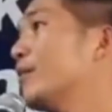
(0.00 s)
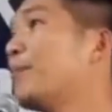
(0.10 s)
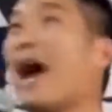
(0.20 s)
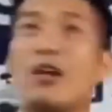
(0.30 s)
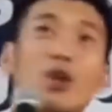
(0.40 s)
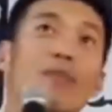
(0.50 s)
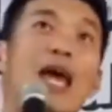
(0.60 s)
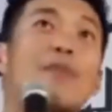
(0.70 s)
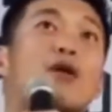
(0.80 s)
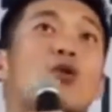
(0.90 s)
ป้ายรถเม
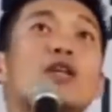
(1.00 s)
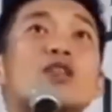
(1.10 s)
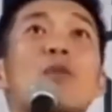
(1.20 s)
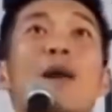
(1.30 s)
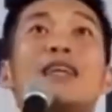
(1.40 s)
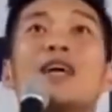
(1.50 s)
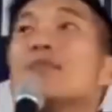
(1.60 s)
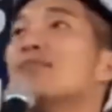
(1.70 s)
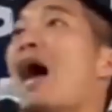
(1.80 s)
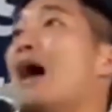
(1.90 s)
ล์มันควรจะต้องไปถึง
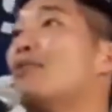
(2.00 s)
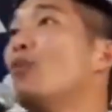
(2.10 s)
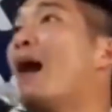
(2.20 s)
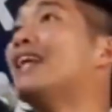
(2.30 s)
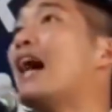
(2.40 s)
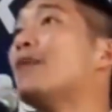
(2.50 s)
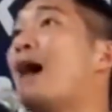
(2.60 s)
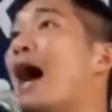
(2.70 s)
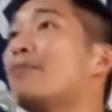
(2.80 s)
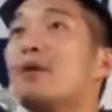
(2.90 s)
หน้าหมู่บ้านไหน
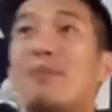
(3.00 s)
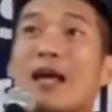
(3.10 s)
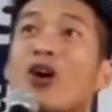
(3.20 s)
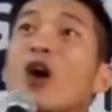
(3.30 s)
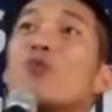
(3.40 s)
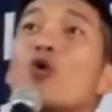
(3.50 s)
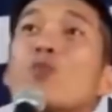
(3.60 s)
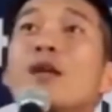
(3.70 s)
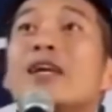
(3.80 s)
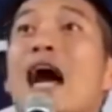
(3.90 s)
บ้างมันไปครอบคลุม
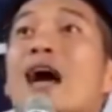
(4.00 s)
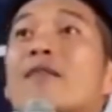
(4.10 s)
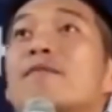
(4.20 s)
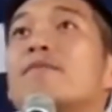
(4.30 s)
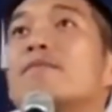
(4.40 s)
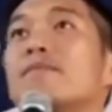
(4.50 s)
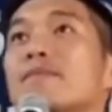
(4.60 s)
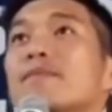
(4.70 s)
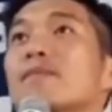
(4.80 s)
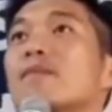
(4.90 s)
หรือยัง
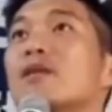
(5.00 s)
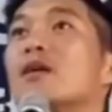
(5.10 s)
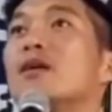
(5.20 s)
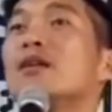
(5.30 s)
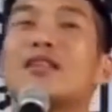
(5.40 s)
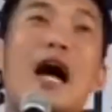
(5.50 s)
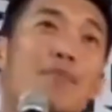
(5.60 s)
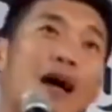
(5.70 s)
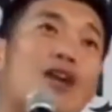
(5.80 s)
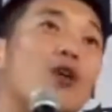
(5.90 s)

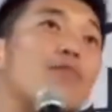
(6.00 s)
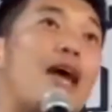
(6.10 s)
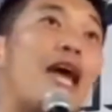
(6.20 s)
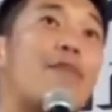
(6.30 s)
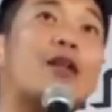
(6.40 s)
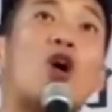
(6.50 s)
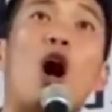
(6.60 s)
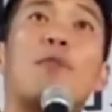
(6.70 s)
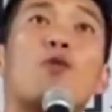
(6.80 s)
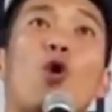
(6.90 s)
ทำให้รถเมล์มันค
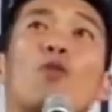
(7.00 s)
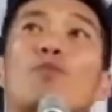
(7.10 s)
รอบคลุม